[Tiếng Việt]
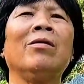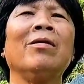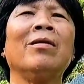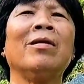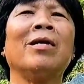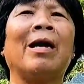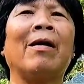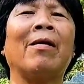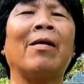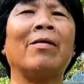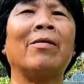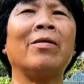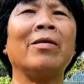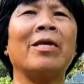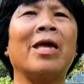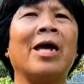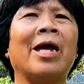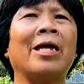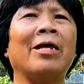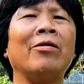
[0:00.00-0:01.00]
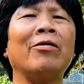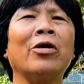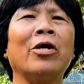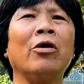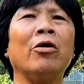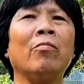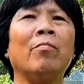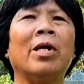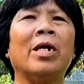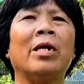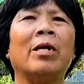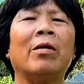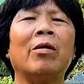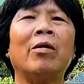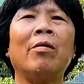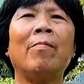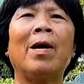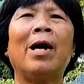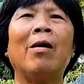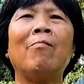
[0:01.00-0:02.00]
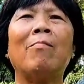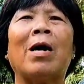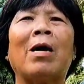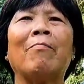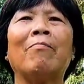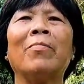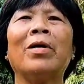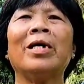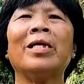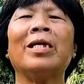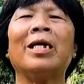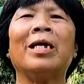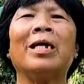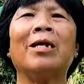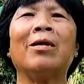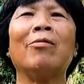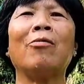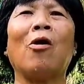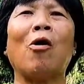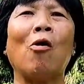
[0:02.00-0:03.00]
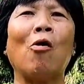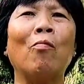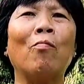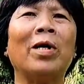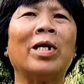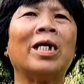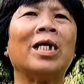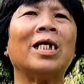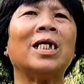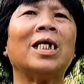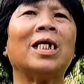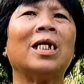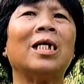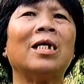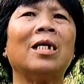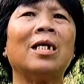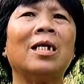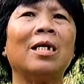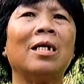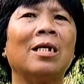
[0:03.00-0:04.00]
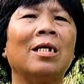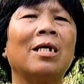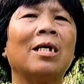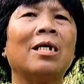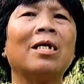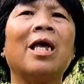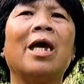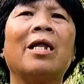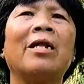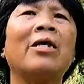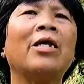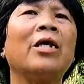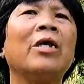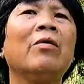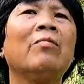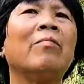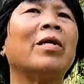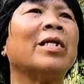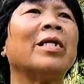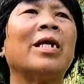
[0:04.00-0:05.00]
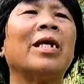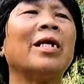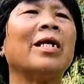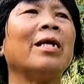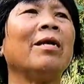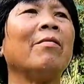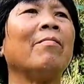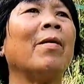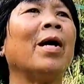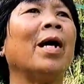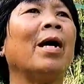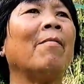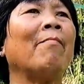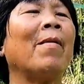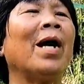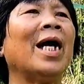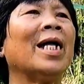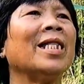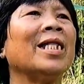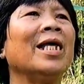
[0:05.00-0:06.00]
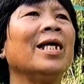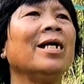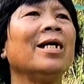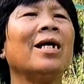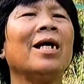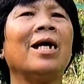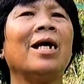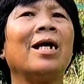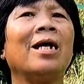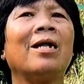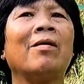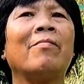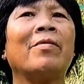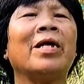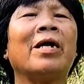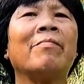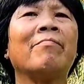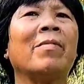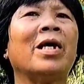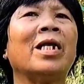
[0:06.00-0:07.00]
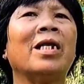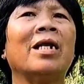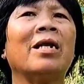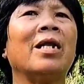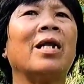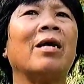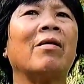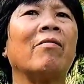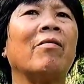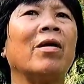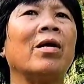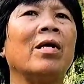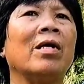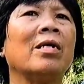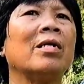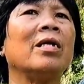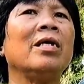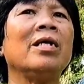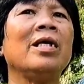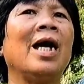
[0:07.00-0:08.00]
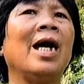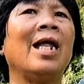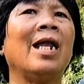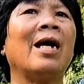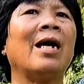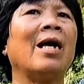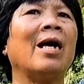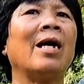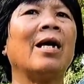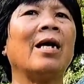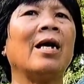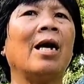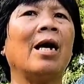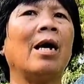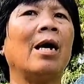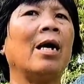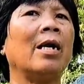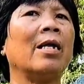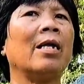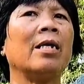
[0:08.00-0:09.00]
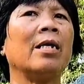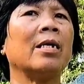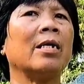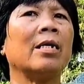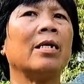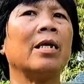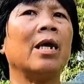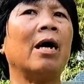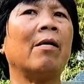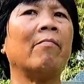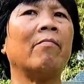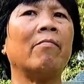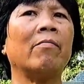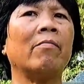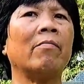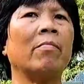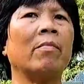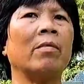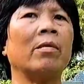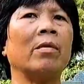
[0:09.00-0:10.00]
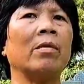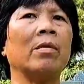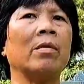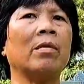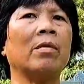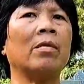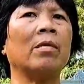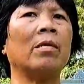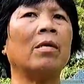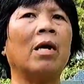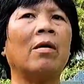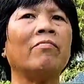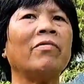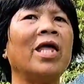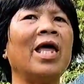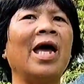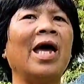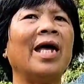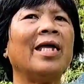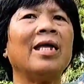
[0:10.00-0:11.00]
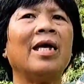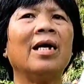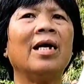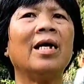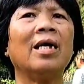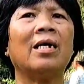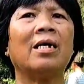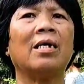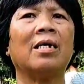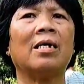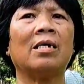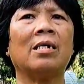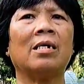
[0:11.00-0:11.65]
nó giờ nó về nó kêu mình rồi nó báo mộng hay gì nó độ mình hay gì đó về nó kêu mình vậy đó ba ba tiếng ra là mình giật mình đó là đi ra là dòm không thấy ai chứ á